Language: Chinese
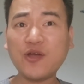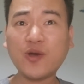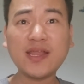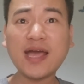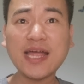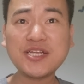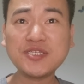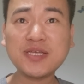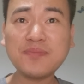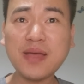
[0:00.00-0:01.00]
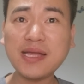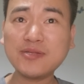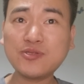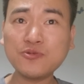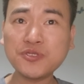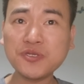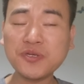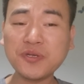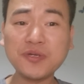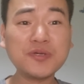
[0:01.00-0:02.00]
完了还指责，哎，都
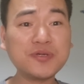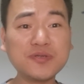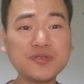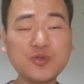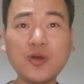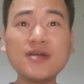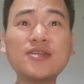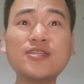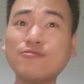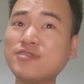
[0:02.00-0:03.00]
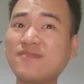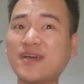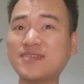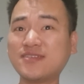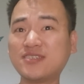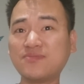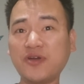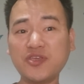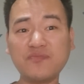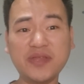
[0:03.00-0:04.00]
是全国各地都在发生，只不
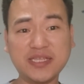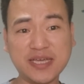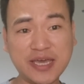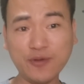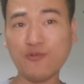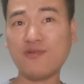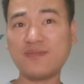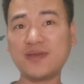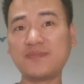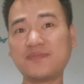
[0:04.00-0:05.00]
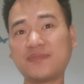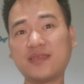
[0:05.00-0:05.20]
过有媒体在黑我们。